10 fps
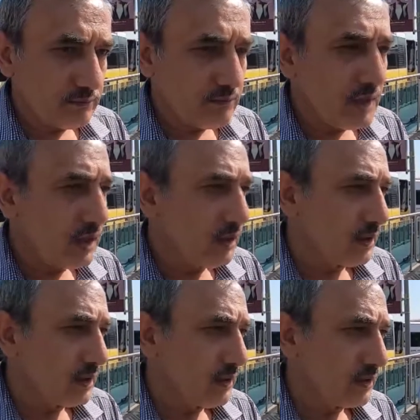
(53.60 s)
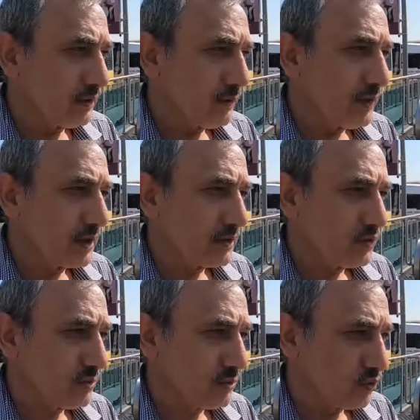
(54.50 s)
mahalle aralarında park
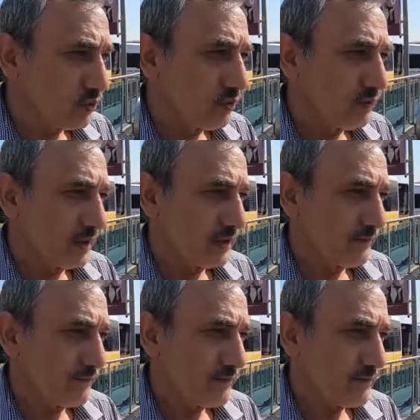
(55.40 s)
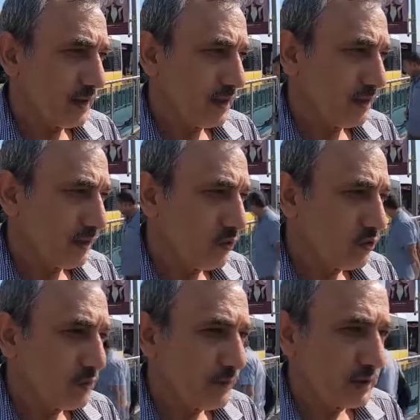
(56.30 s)
sorunu var.
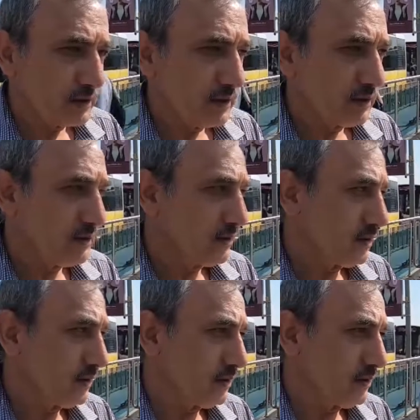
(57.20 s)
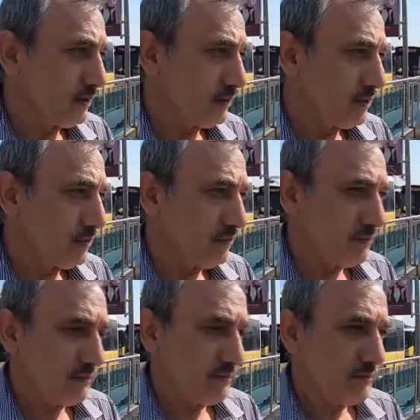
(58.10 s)
Otoparklar, e, ne bileyim
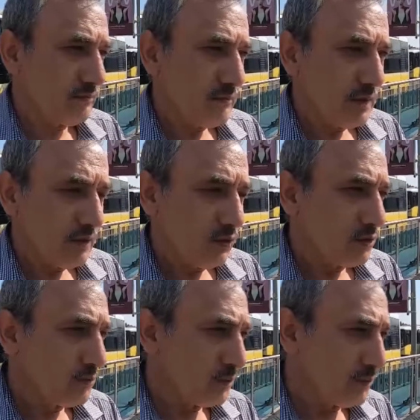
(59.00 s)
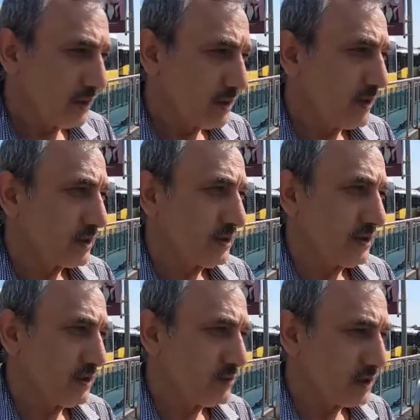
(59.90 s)
otomobilleri park
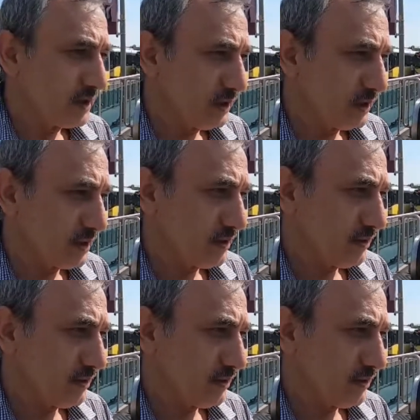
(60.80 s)
edeceğimiz yerler,